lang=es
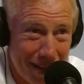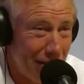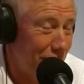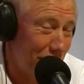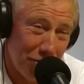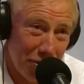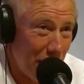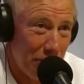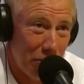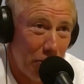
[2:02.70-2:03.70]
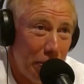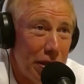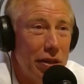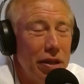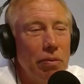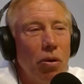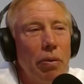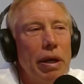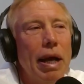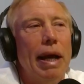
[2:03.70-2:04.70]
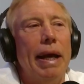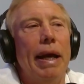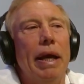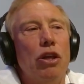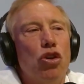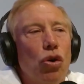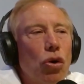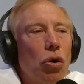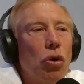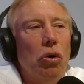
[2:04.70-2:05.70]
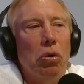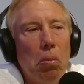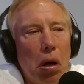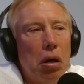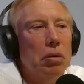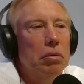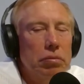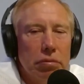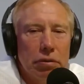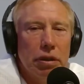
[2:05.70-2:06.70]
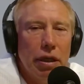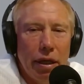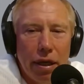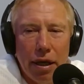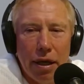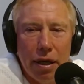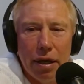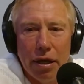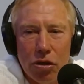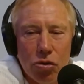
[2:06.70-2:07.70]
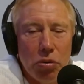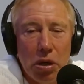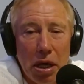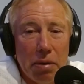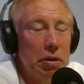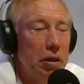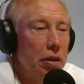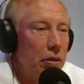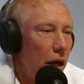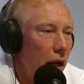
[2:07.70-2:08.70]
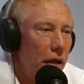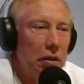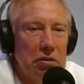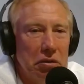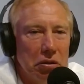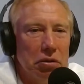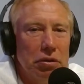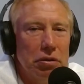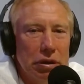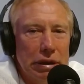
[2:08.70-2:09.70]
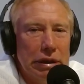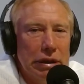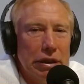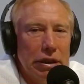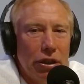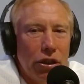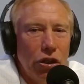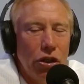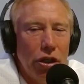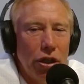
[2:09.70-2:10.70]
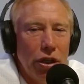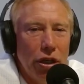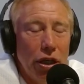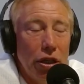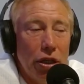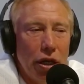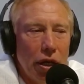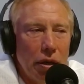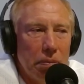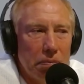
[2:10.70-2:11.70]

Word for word: No, no lo damos, dos pases y vos veías que ellos. Bueno, eh, ellos bien, ¿viste? Está todo. Y entra,